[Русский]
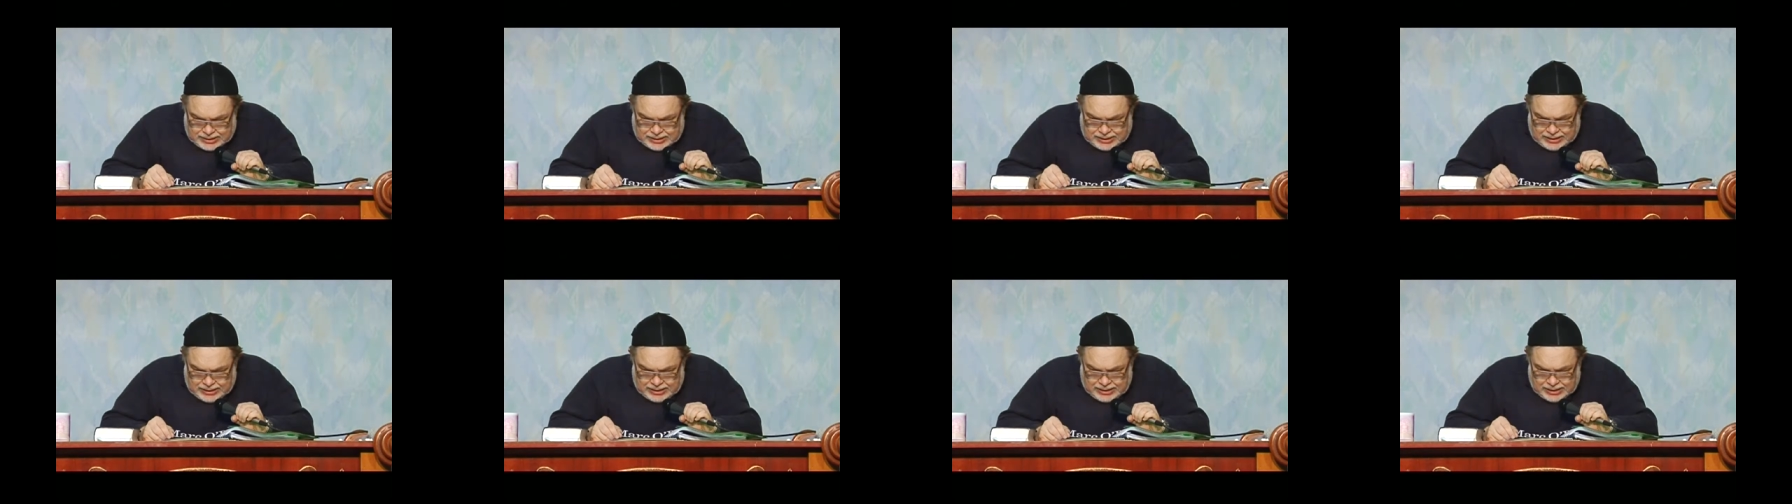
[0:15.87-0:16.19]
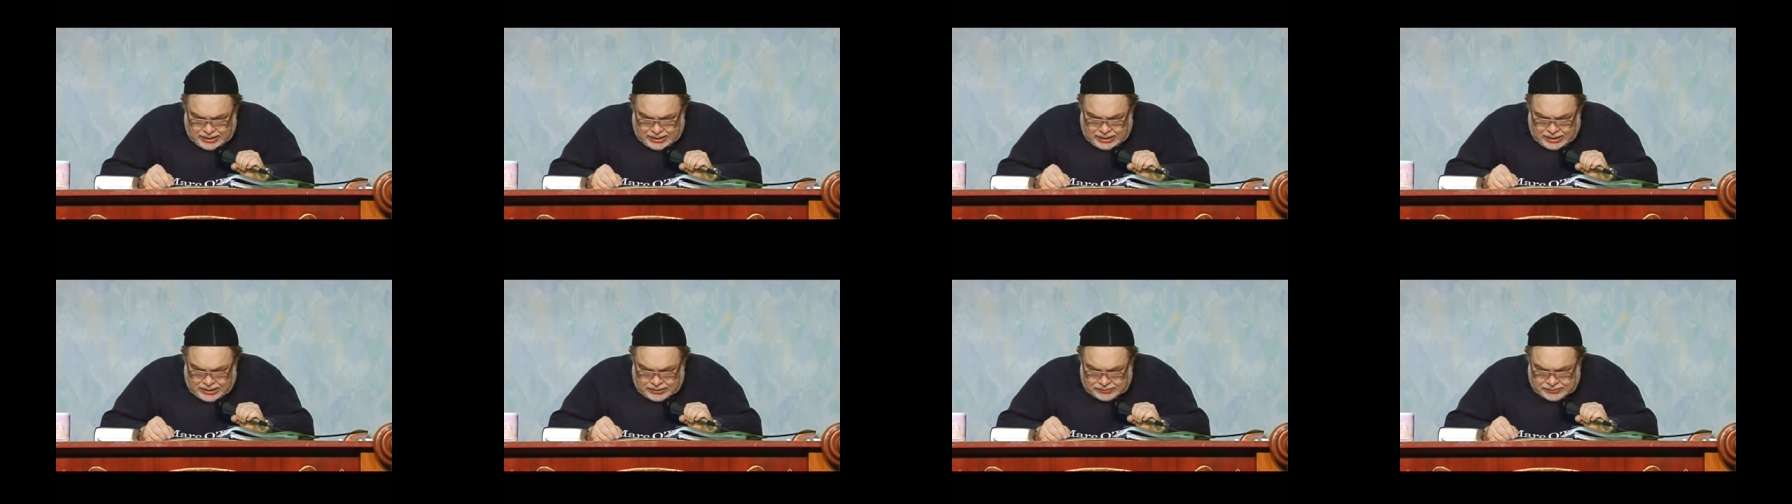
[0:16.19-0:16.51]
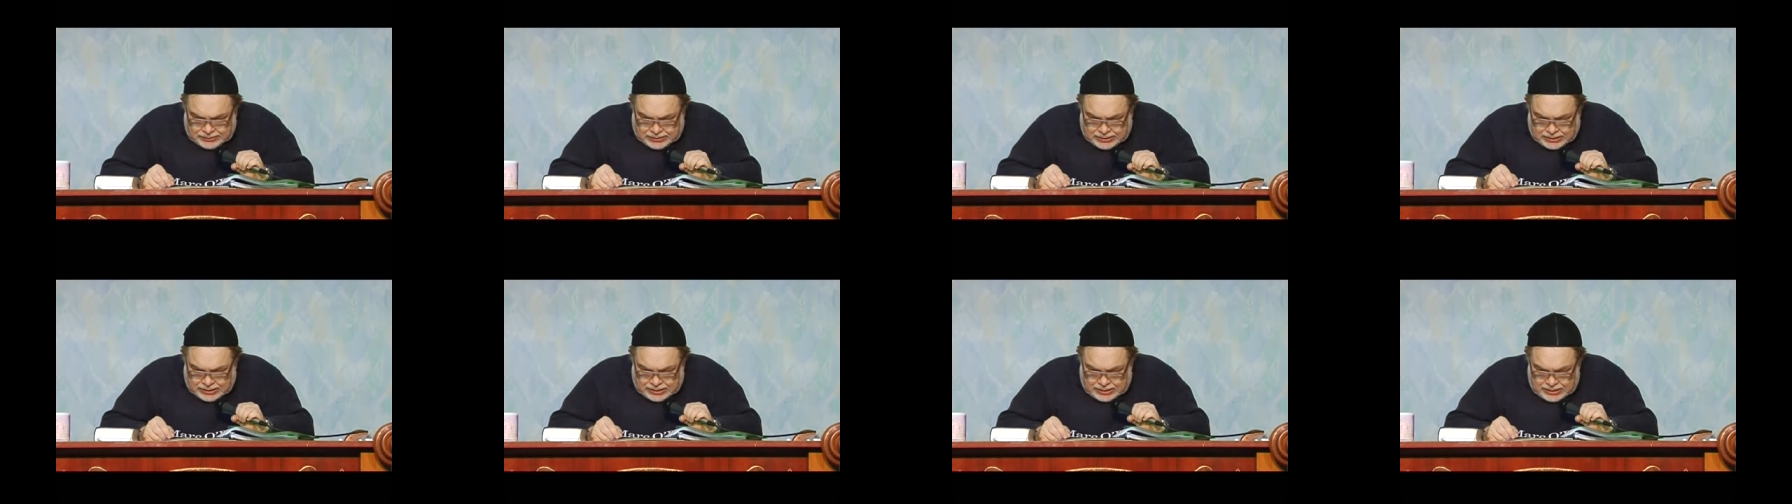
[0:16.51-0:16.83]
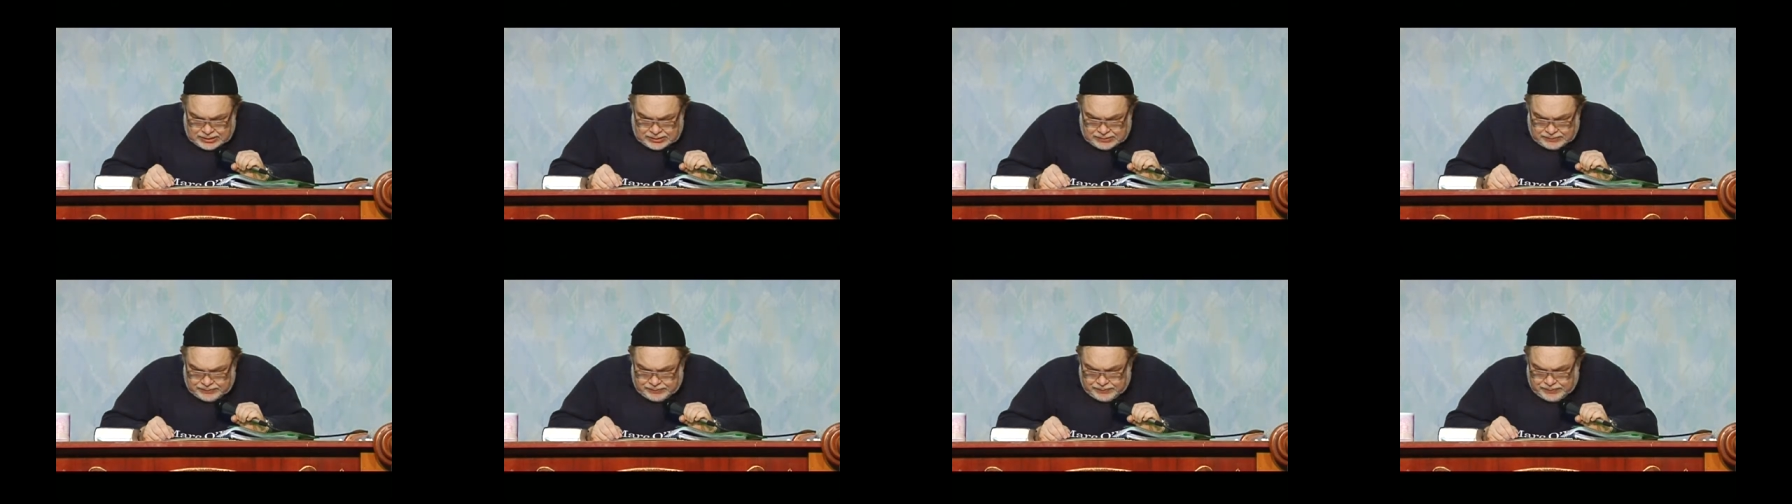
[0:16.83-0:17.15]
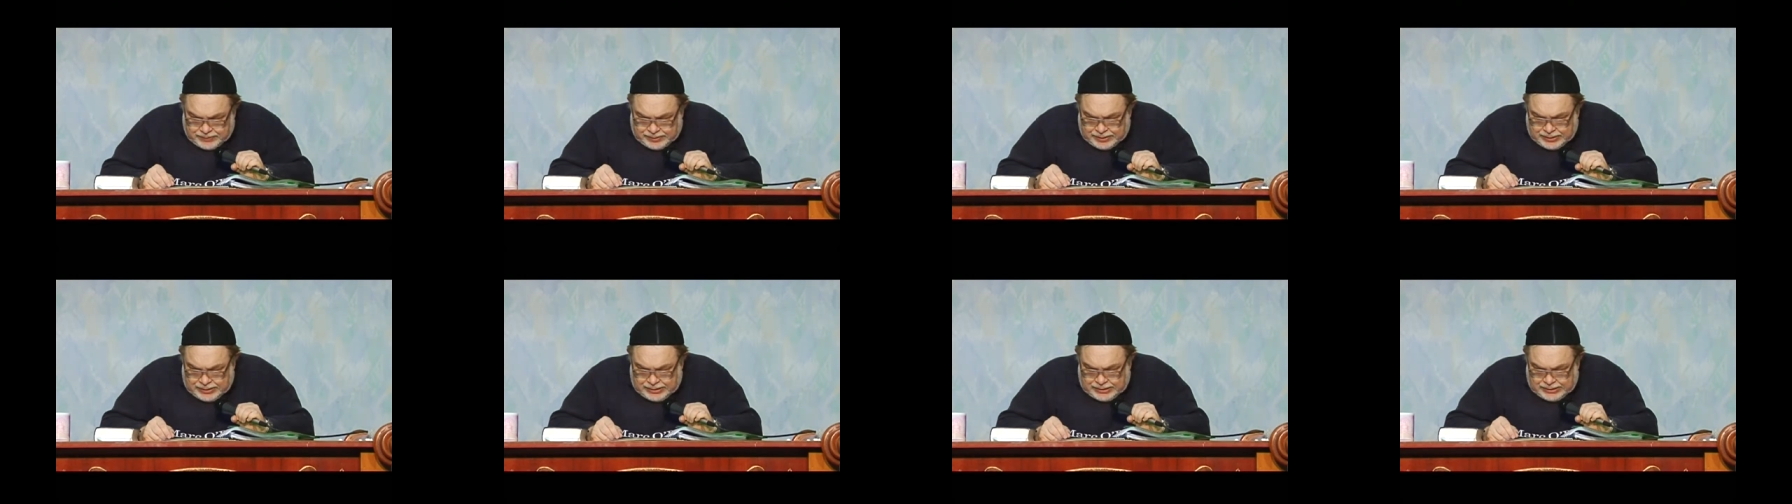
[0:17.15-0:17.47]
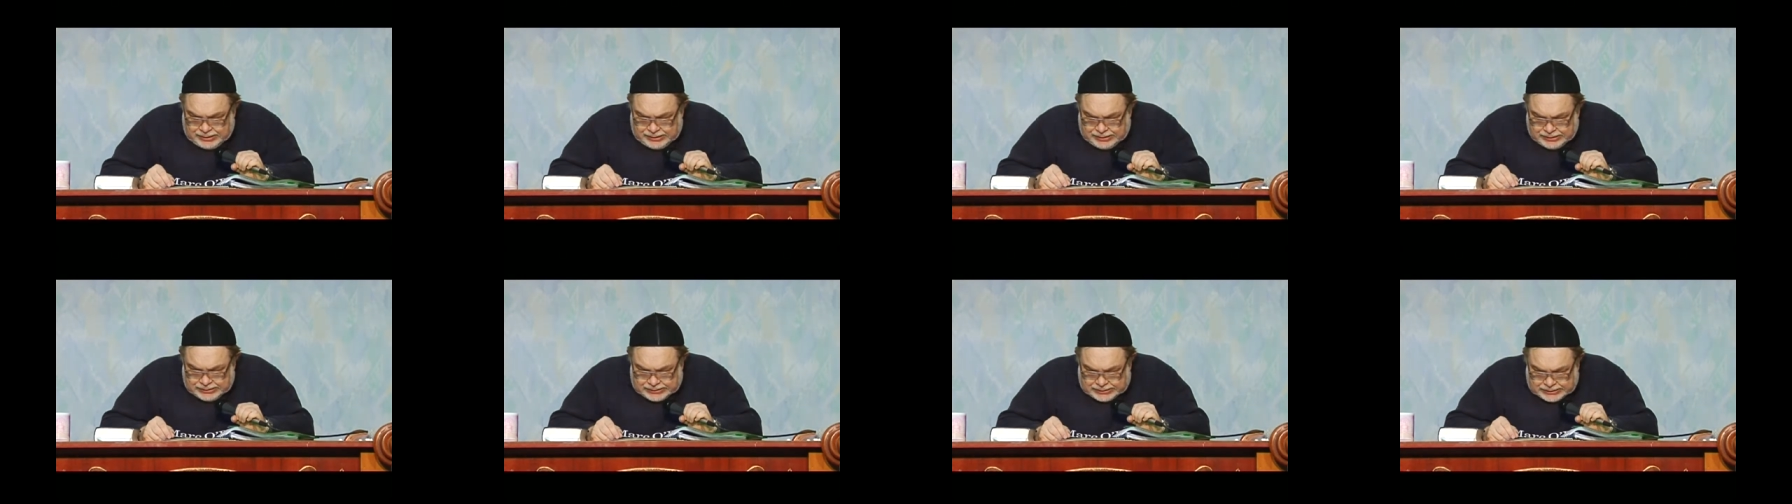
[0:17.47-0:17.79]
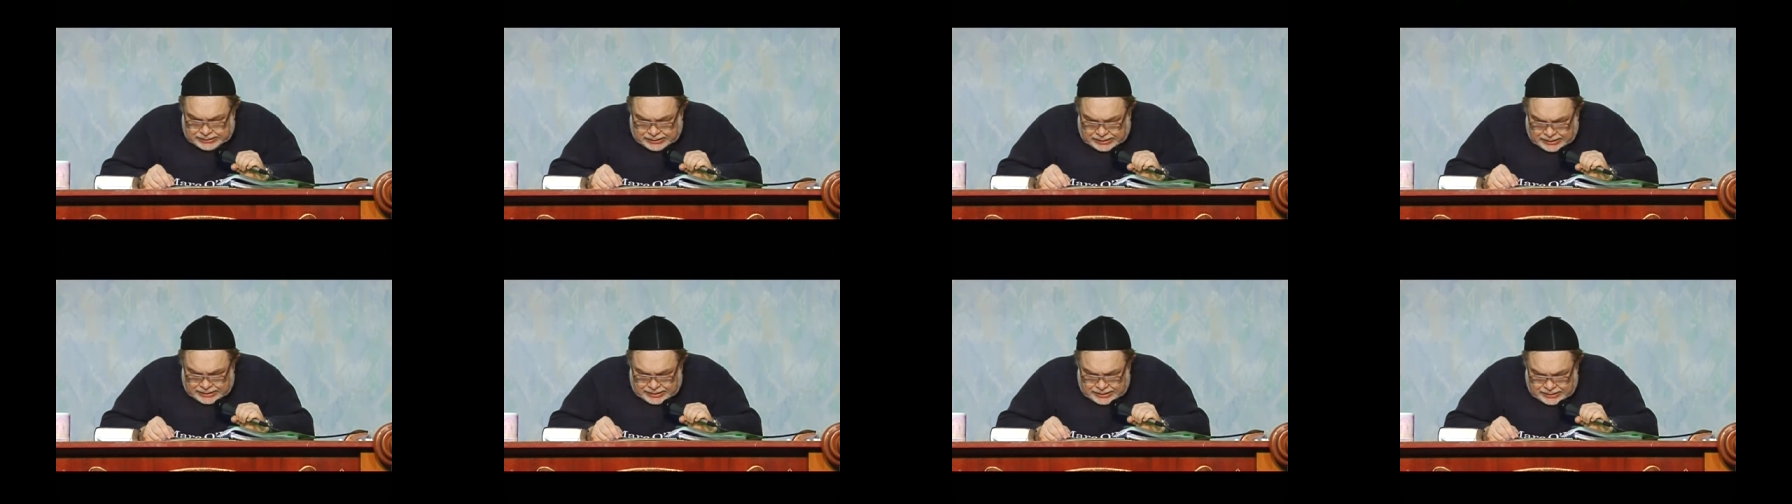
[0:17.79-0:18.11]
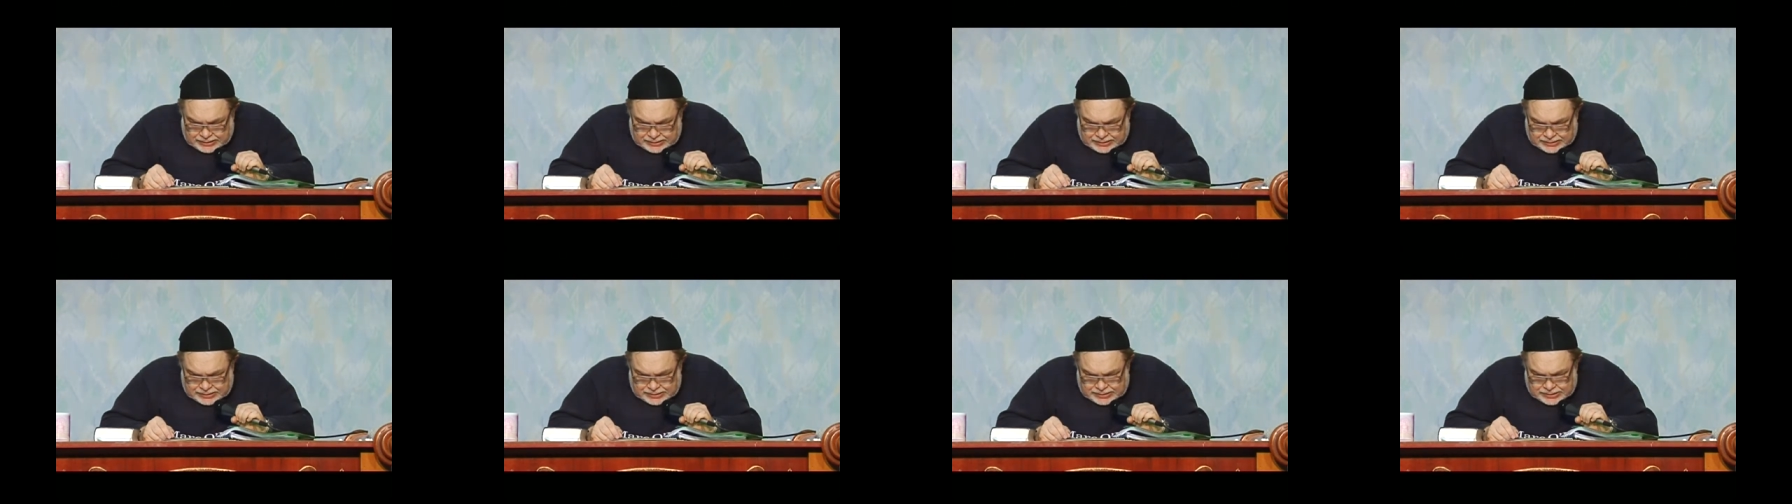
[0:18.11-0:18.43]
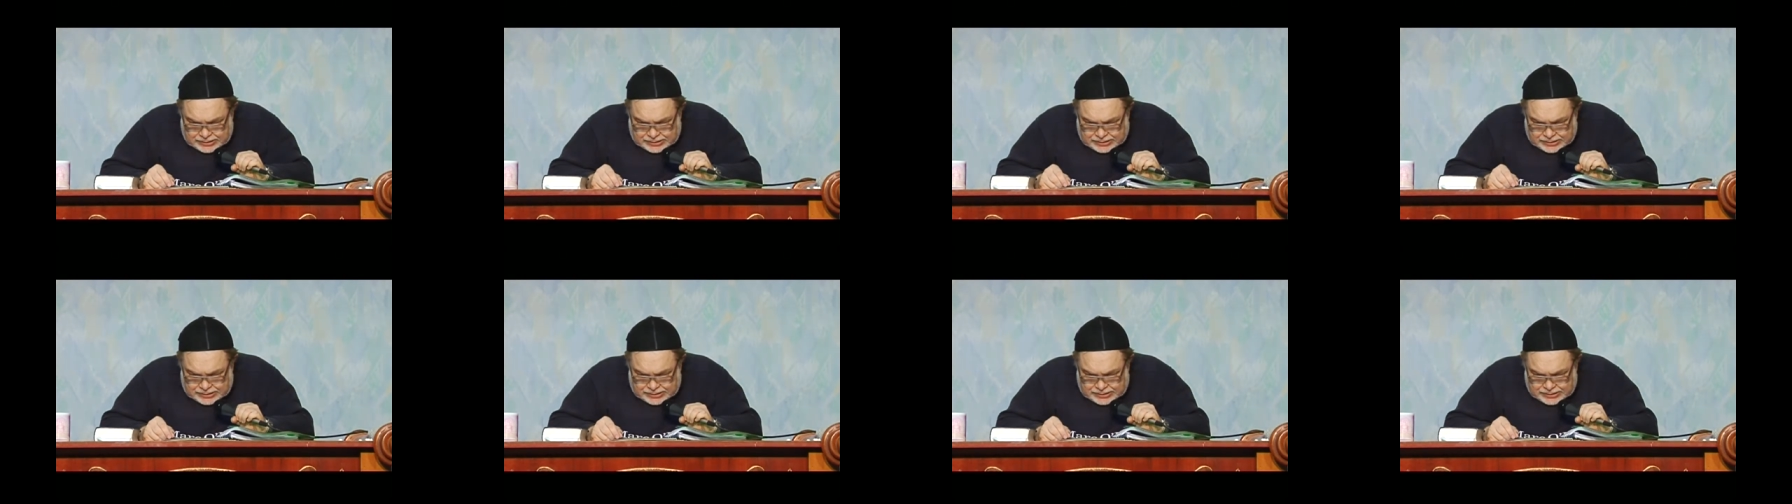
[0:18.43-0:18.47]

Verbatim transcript: И автора Исаия